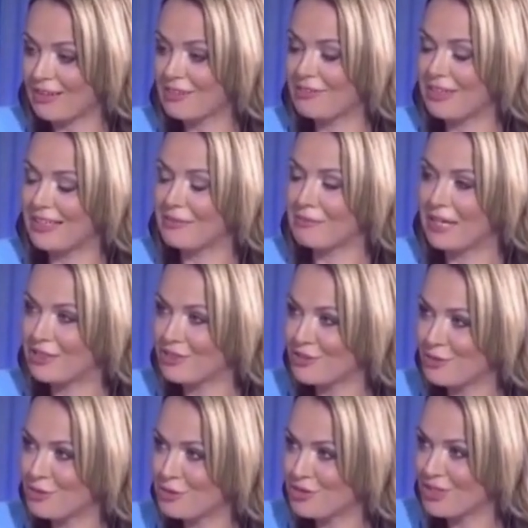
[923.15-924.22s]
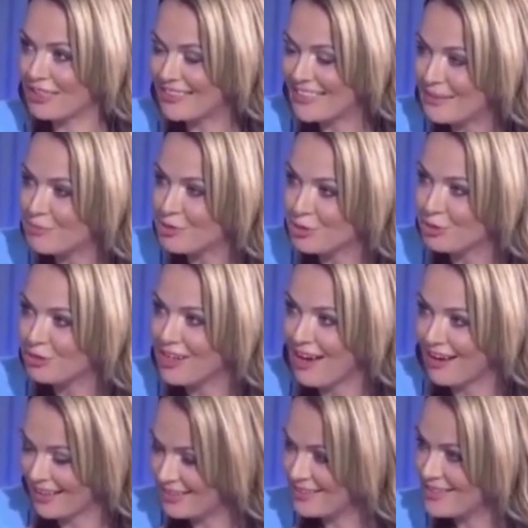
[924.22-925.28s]
gar nicht wenigen Menschen in Österreich die
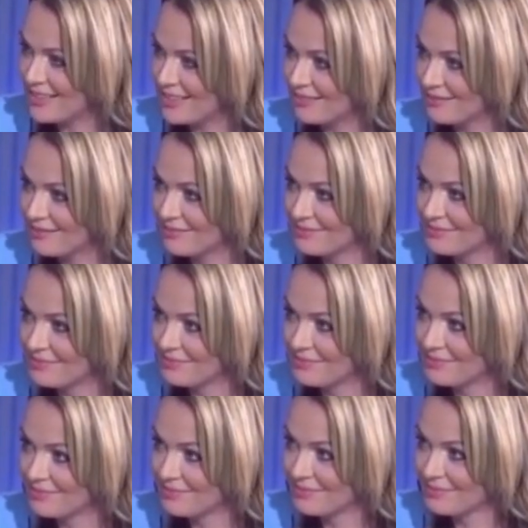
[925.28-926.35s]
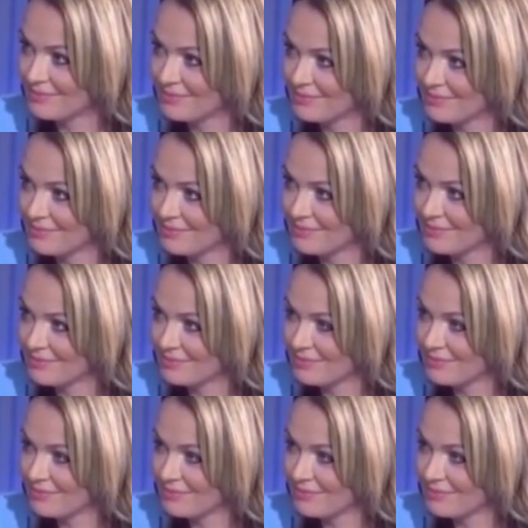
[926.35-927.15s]
Lebensgrundlage entziehen. Wieso?